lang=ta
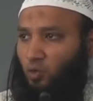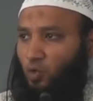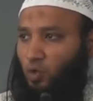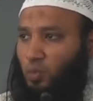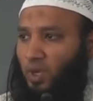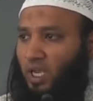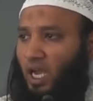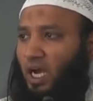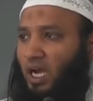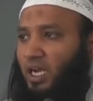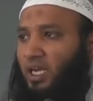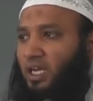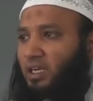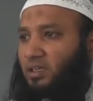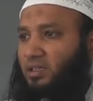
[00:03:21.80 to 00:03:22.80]

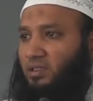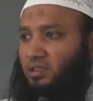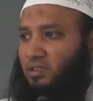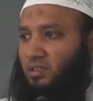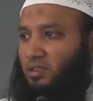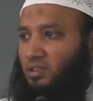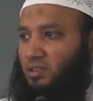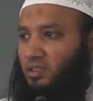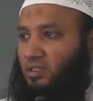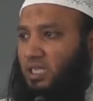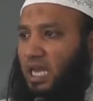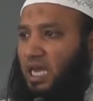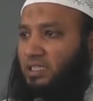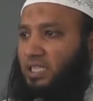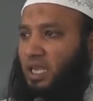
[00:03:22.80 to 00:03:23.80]
உண்மையான
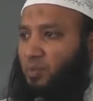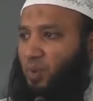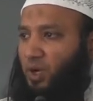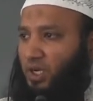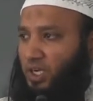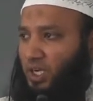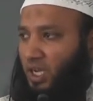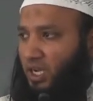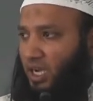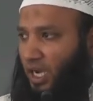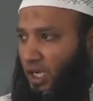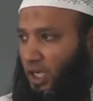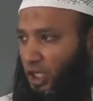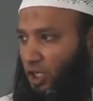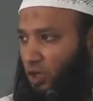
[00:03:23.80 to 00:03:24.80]
இஸ்லாத்தை பற்றிய
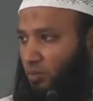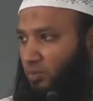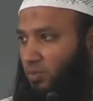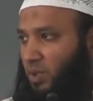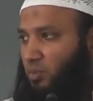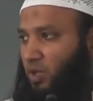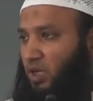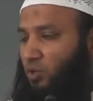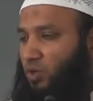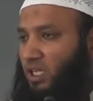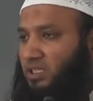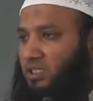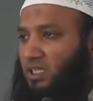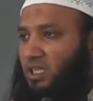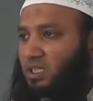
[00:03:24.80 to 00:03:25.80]
கண்ணியம் நம்முடைய
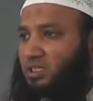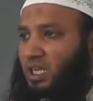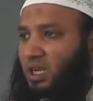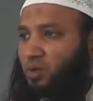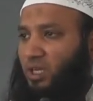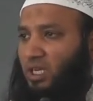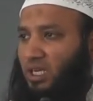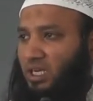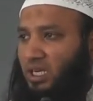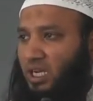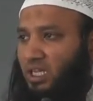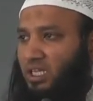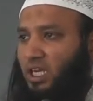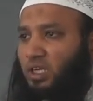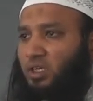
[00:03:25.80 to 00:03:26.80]
உள்ளத்தில் எந்தளவு
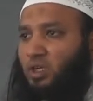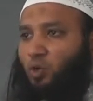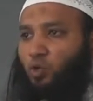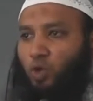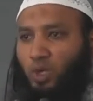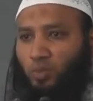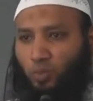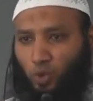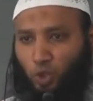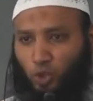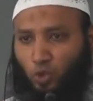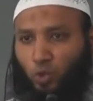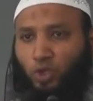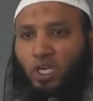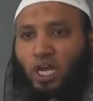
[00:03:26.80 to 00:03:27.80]
இருக்கிறது என்று ஒருவர்
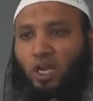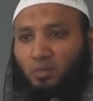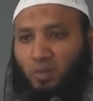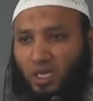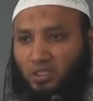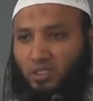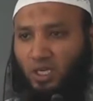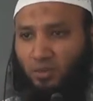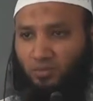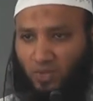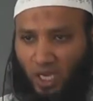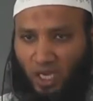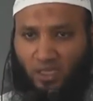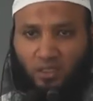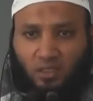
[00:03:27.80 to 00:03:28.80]
புரிந்து கொண்டால்
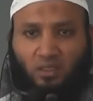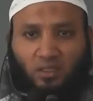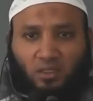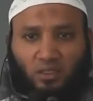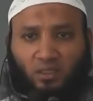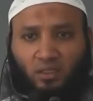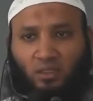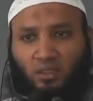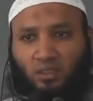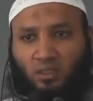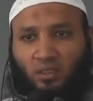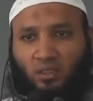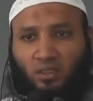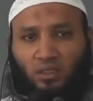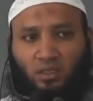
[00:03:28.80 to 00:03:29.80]
மாத்திரம்தான்
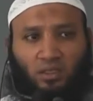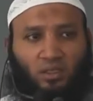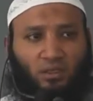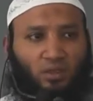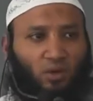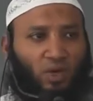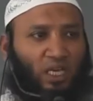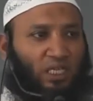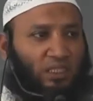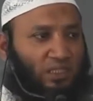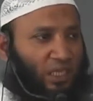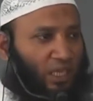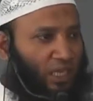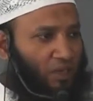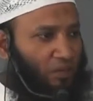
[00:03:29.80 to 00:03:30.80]
இந்த
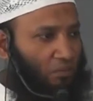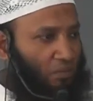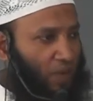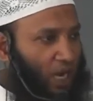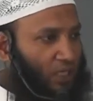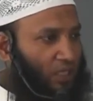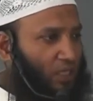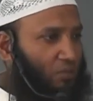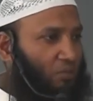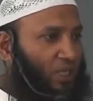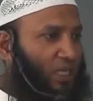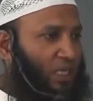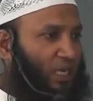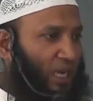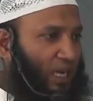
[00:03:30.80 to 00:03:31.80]
உலகத்திலே மாற்று
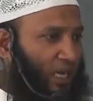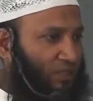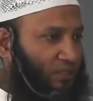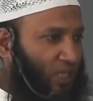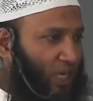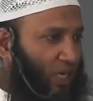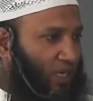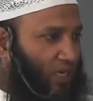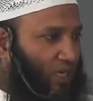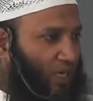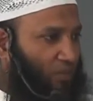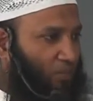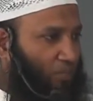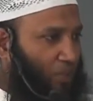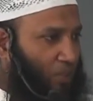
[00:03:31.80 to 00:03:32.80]
மத
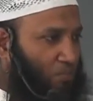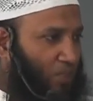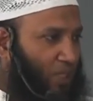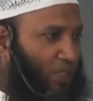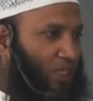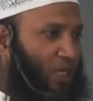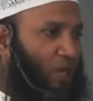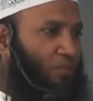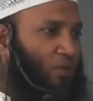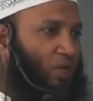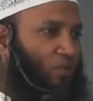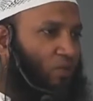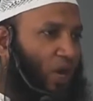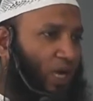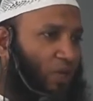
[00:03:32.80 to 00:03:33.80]
கலாச்சாரங்களை
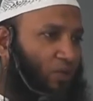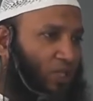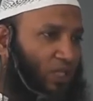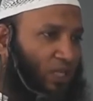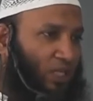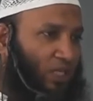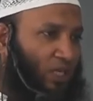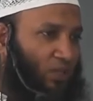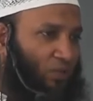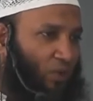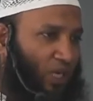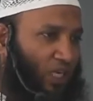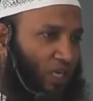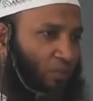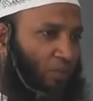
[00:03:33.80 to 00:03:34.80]
பின்பற்றாமல் வாழ்வதற்கு அது
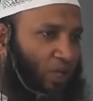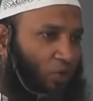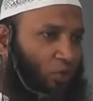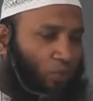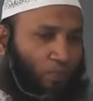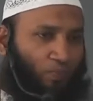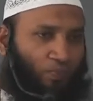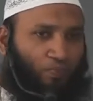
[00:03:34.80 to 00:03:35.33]
வழி அமைக்கும்